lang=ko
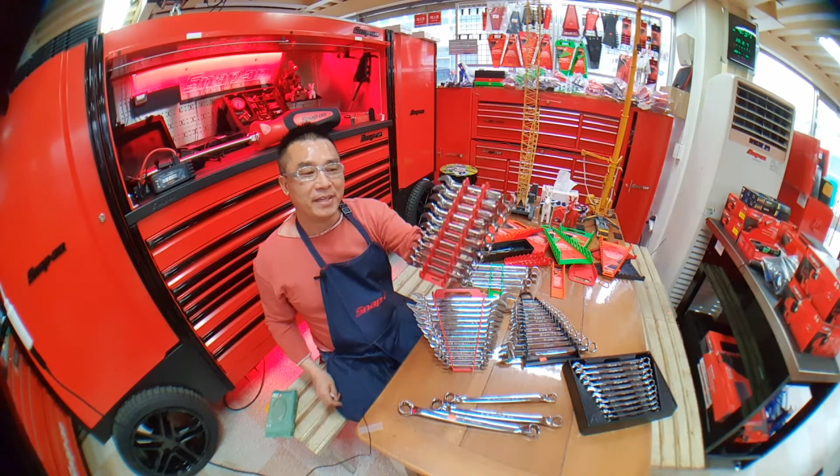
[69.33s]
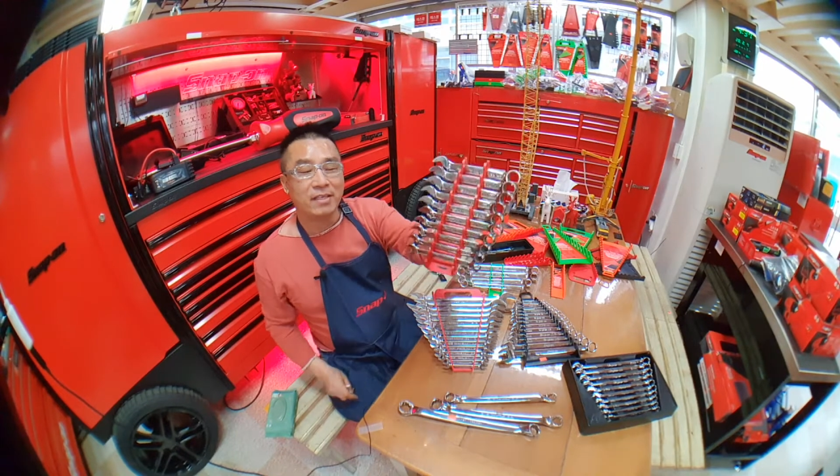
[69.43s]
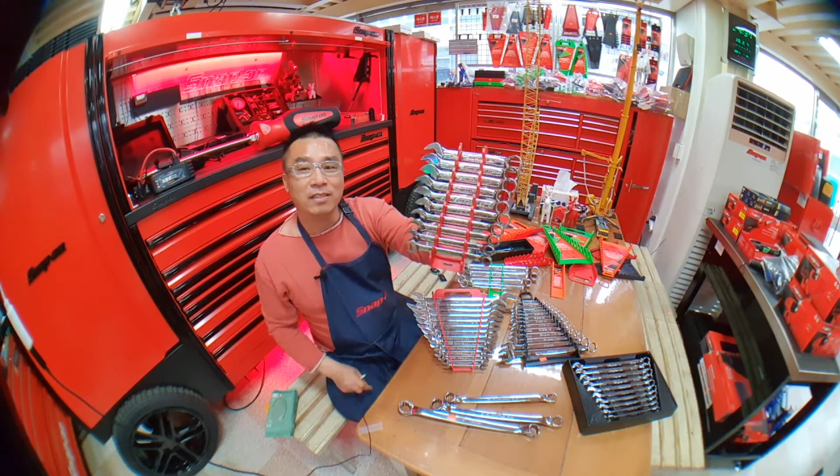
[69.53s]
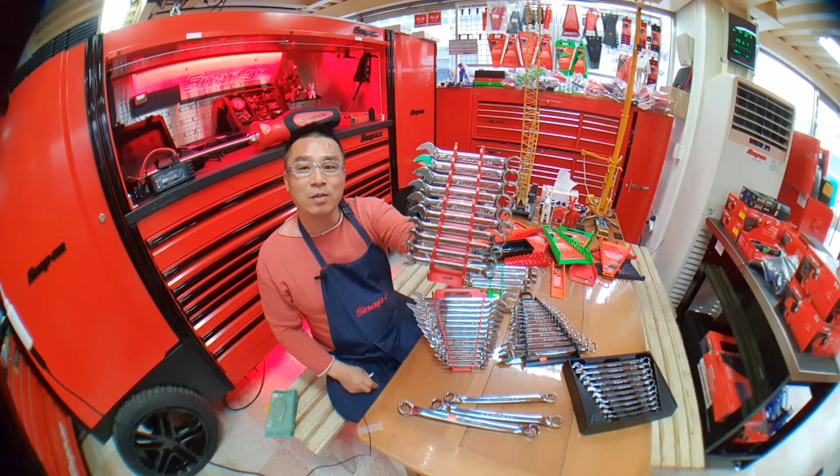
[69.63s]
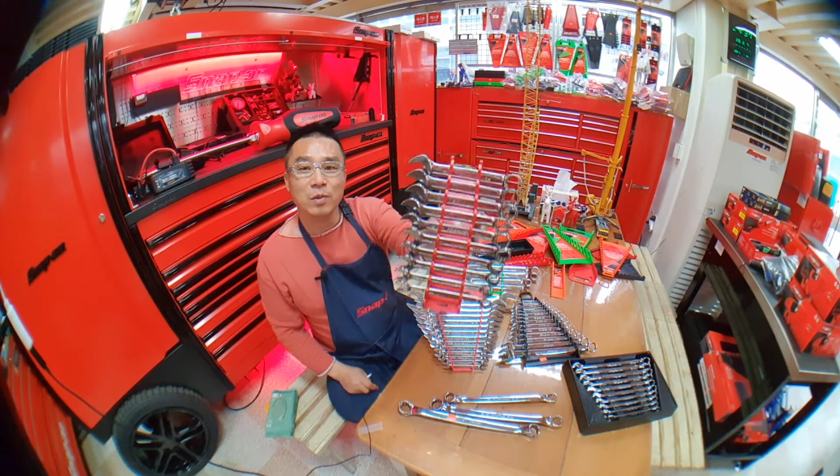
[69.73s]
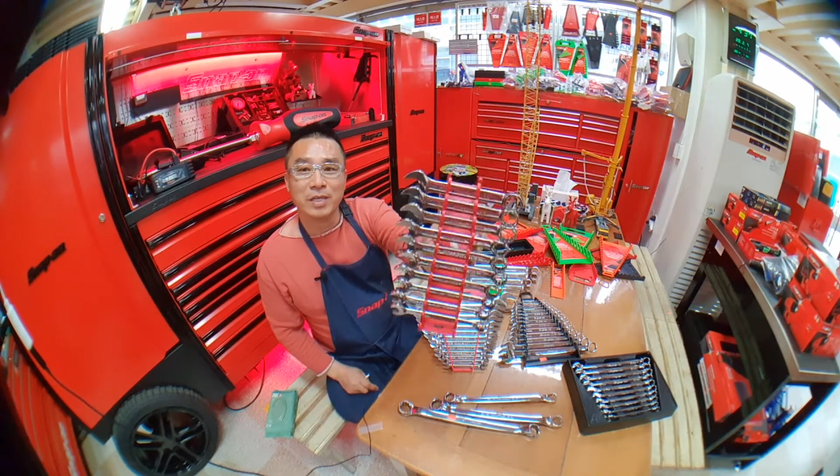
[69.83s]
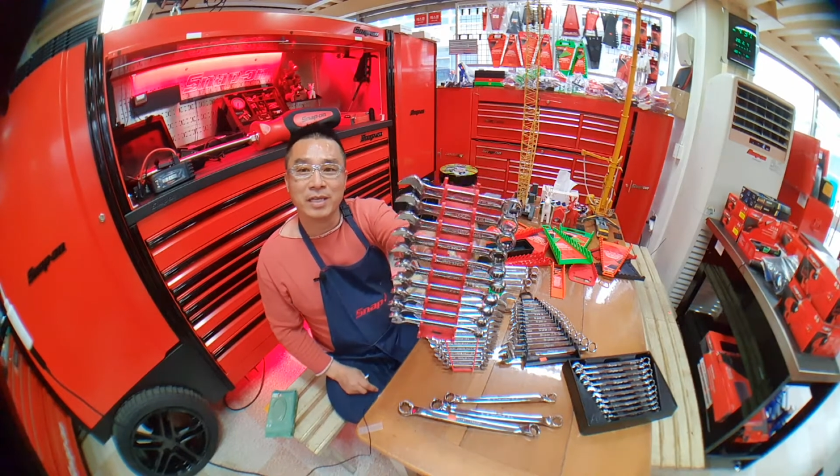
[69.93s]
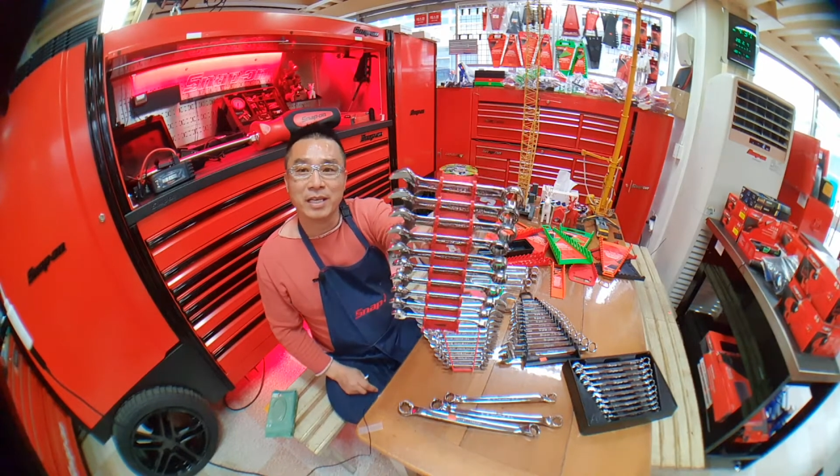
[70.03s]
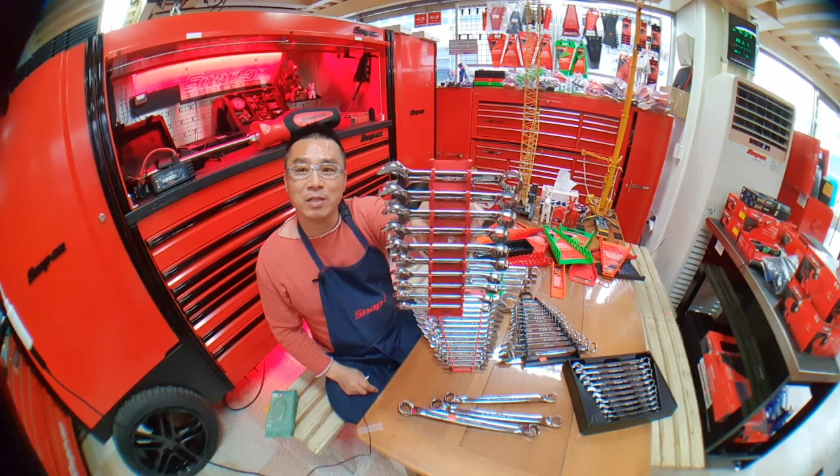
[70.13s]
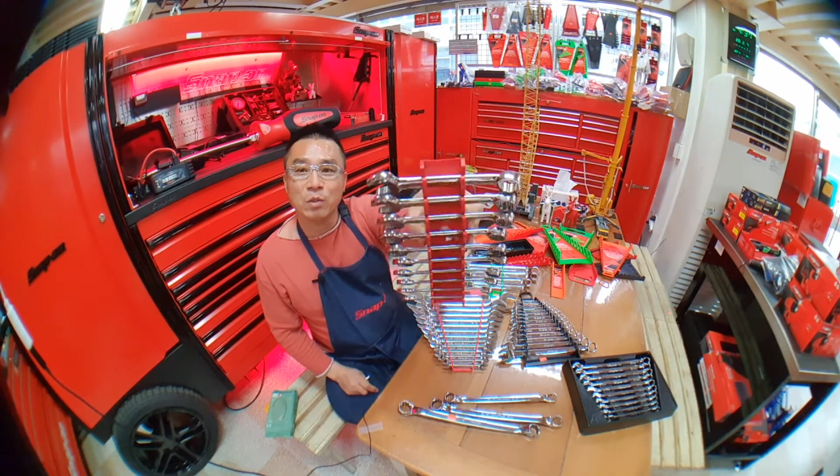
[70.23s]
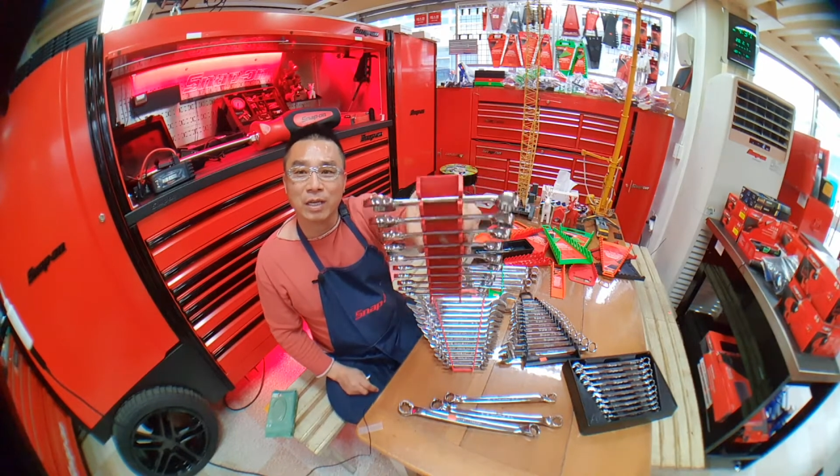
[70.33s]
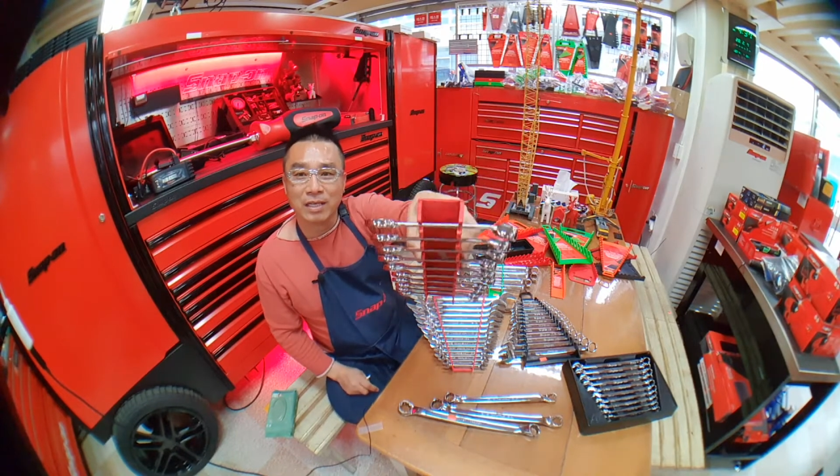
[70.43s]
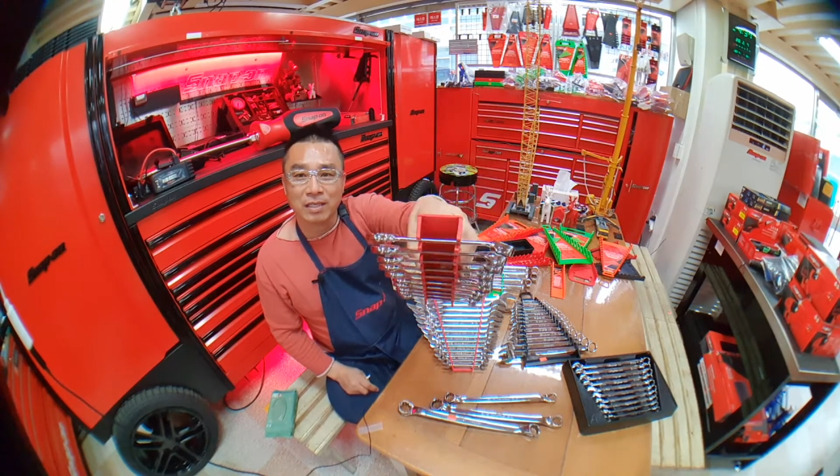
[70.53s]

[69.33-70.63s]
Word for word: 얘를 들고 이렇게 이동을 할